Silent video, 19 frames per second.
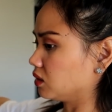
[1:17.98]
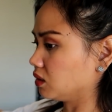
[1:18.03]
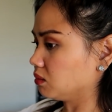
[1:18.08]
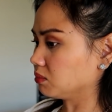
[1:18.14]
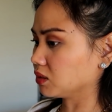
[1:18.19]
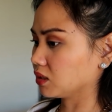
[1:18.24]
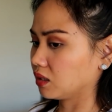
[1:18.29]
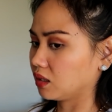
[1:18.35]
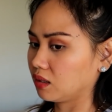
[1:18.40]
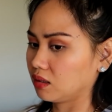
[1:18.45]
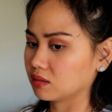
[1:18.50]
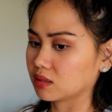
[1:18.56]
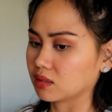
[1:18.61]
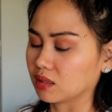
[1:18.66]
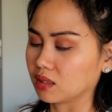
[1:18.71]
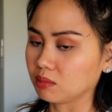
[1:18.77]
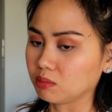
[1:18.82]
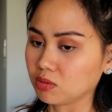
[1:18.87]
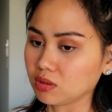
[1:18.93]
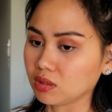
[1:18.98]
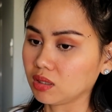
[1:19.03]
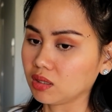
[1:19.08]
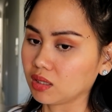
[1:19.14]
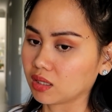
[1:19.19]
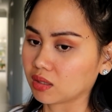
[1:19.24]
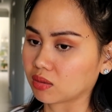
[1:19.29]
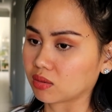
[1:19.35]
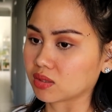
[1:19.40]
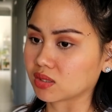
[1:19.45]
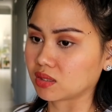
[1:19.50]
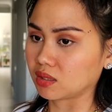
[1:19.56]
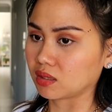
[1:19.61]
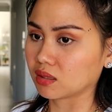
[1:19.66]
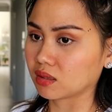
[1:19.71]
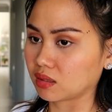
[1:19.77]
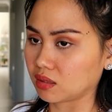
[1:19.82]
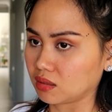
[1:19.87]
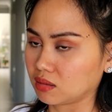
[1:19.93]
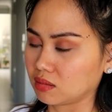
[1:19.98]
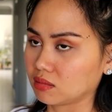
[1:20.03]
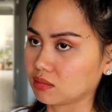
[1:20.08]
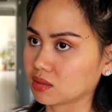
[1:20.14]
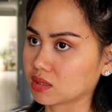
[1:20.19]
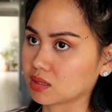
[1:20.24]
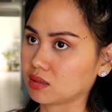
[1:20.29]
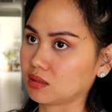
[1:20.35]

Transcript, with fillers: dilim guys, alam mo na, like, seatings